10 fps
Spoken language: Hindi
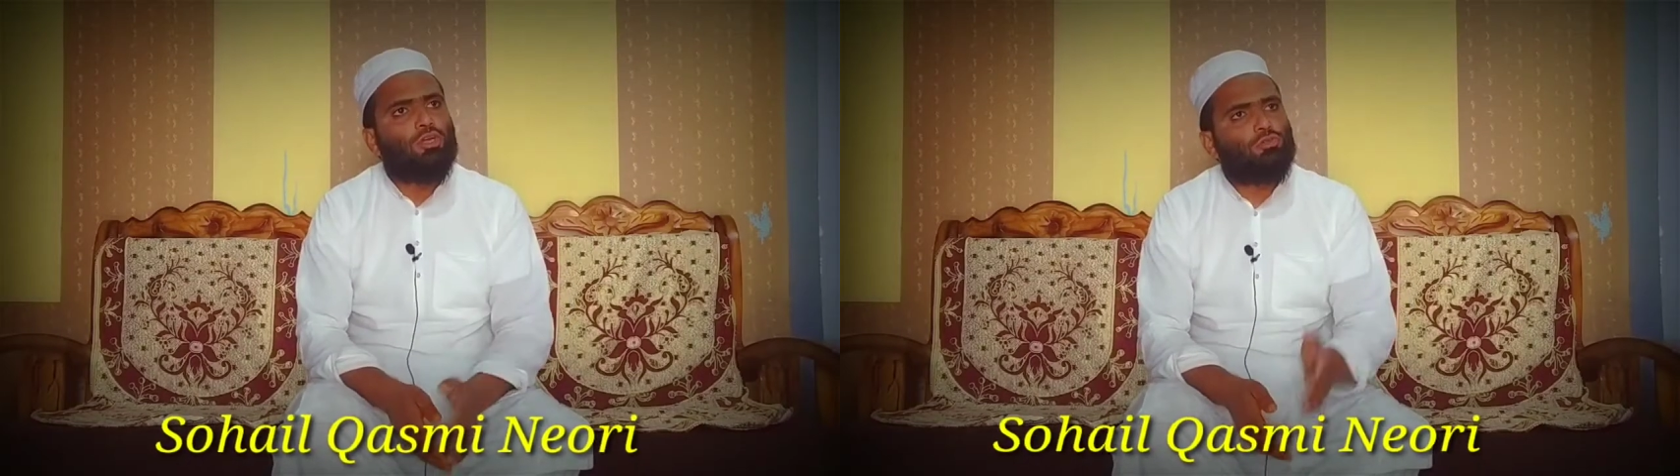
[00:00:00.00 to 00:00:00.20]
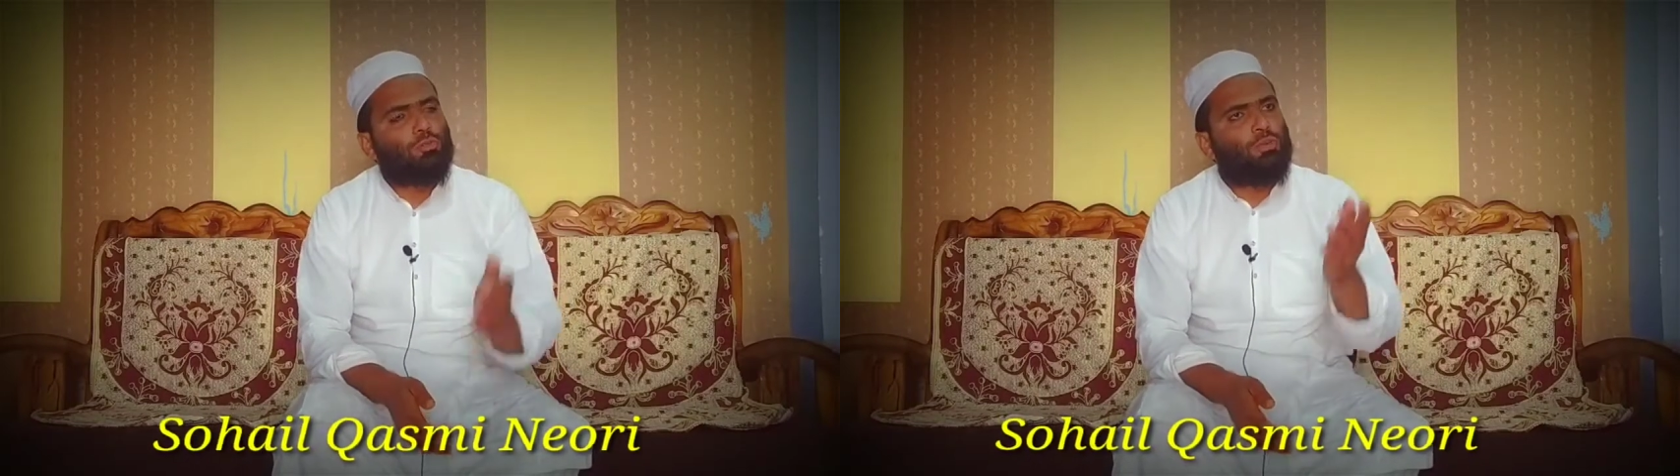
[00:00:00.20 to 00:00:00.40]

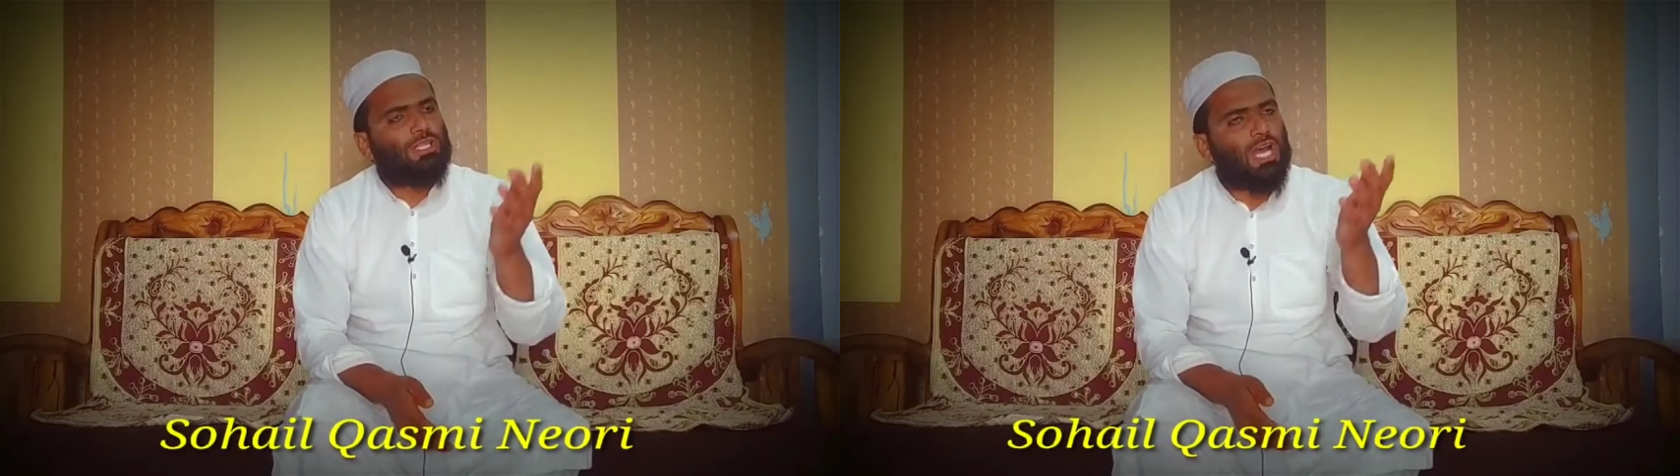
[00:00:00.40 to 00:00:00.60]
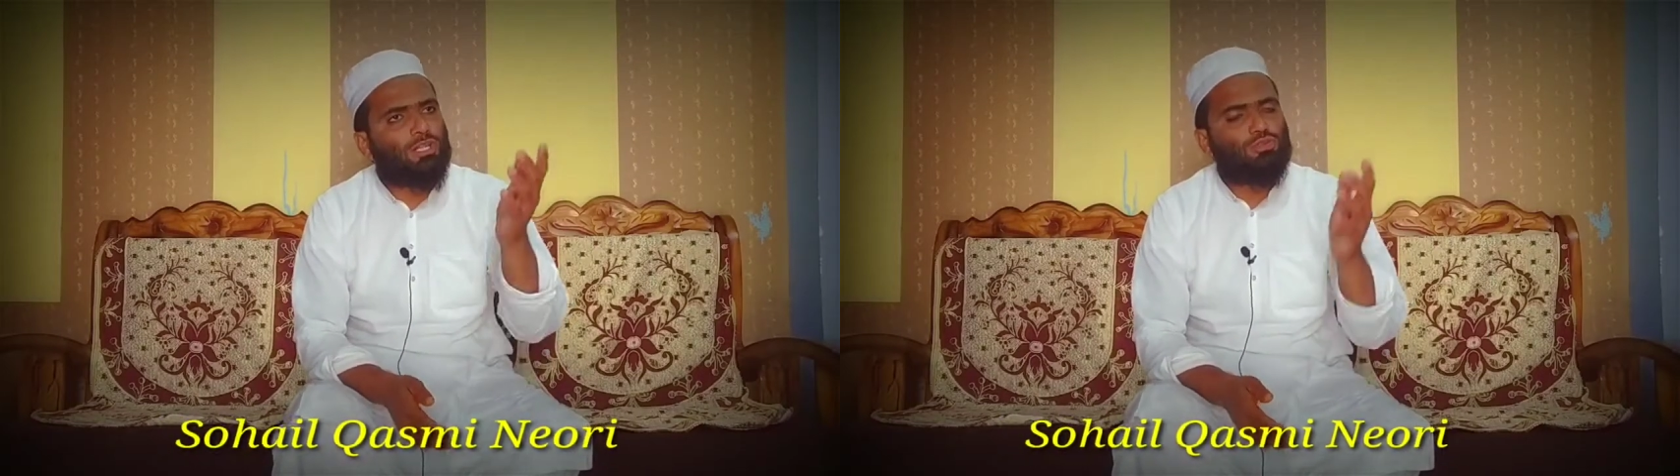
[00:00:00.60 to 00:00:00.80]
तू
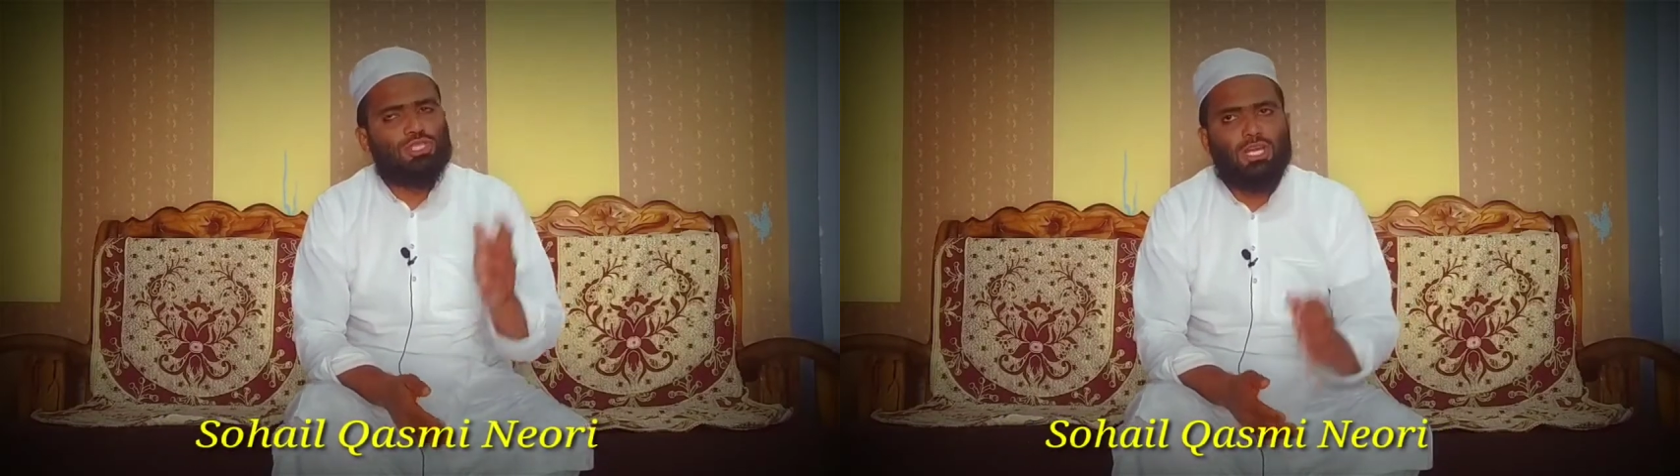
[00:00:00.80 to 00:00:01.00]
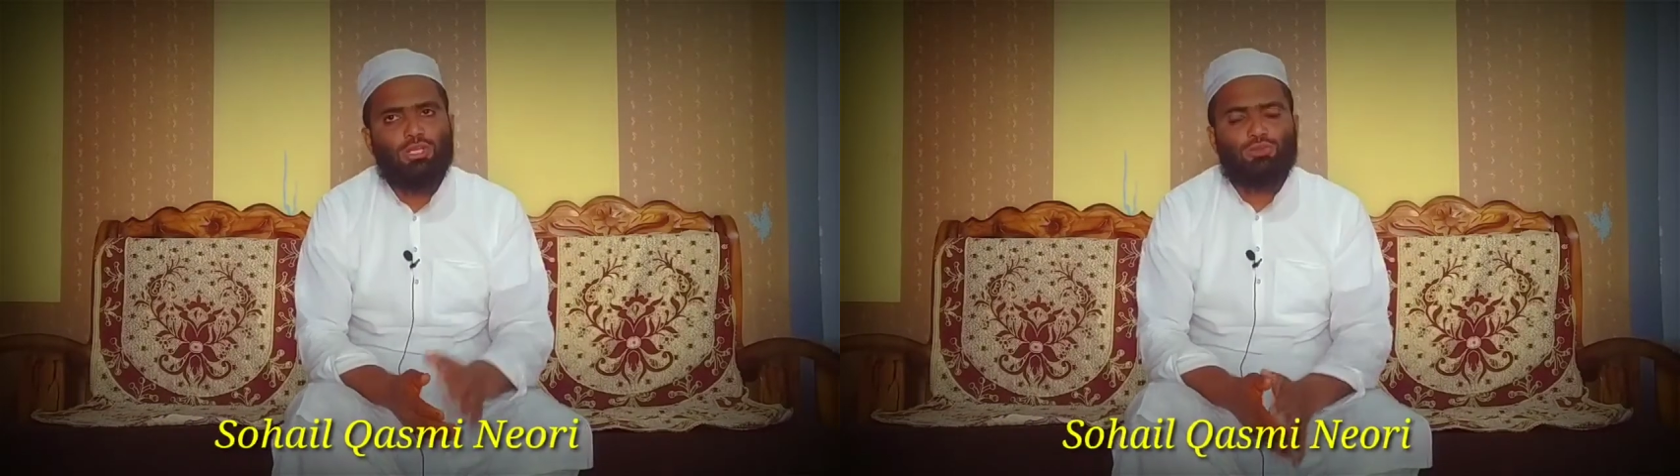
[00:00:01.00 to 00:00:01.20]
बता तो
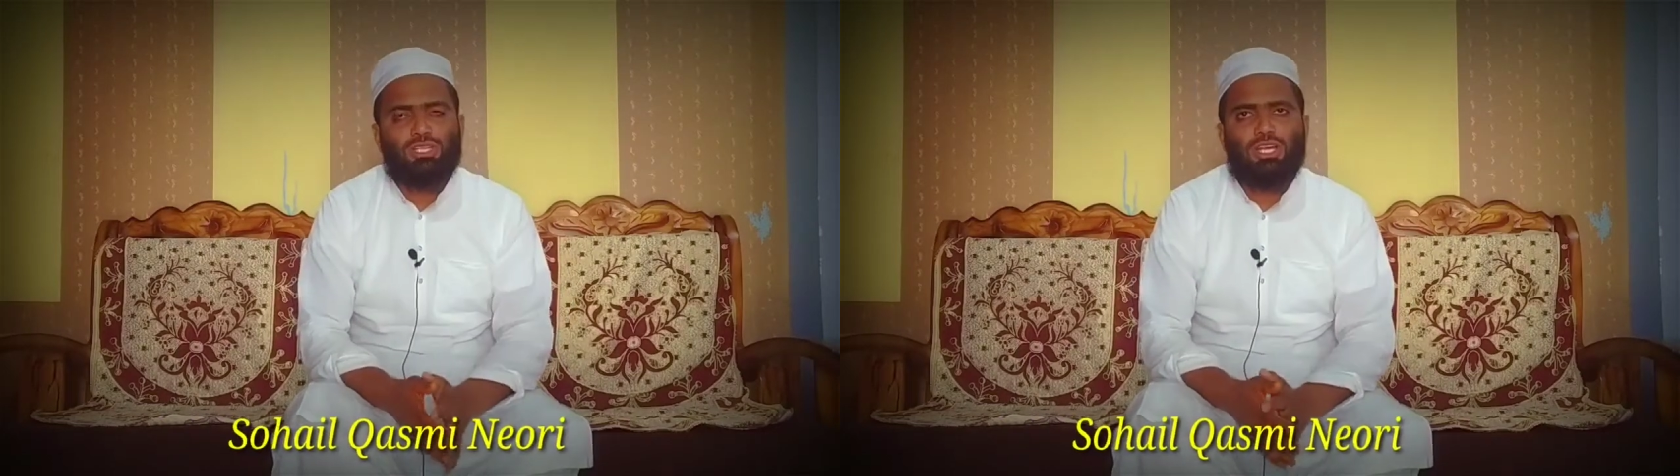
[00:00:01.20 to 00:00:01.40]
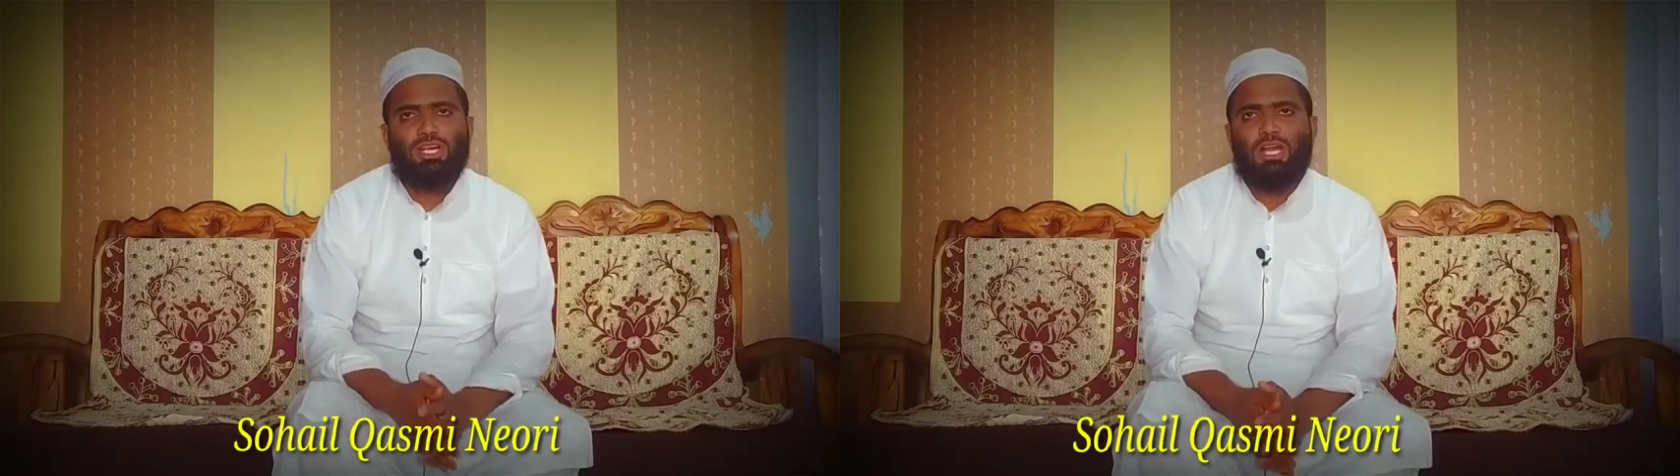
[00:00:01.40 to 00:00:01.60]
सही
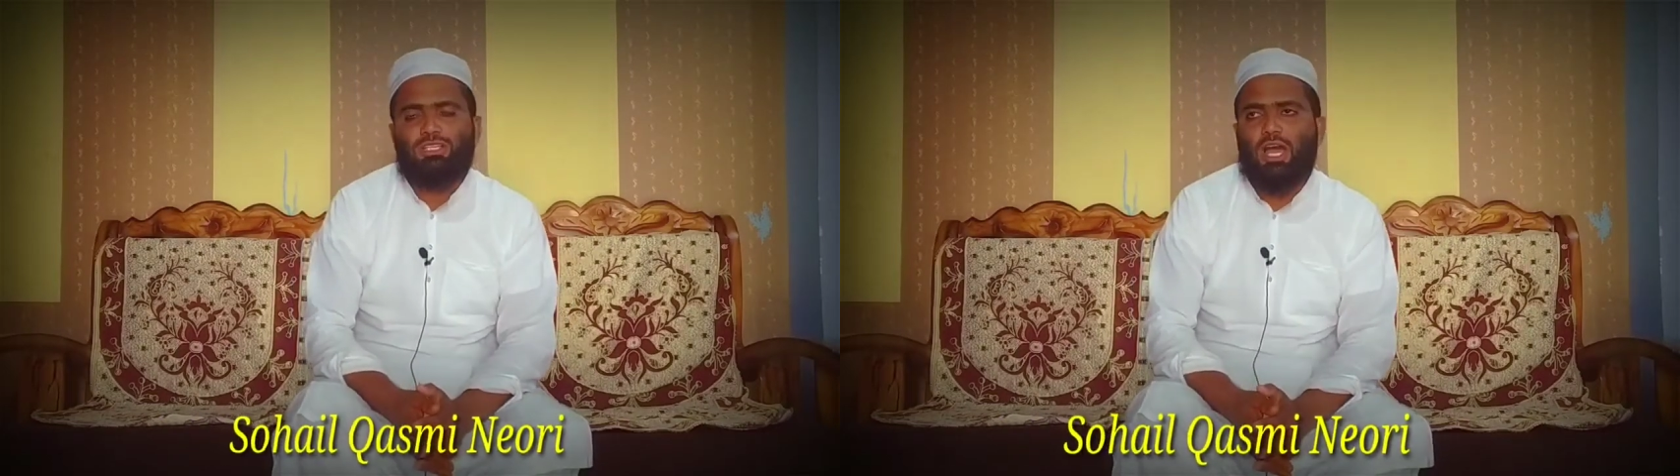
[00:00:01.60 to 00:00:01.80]
तुझे क्या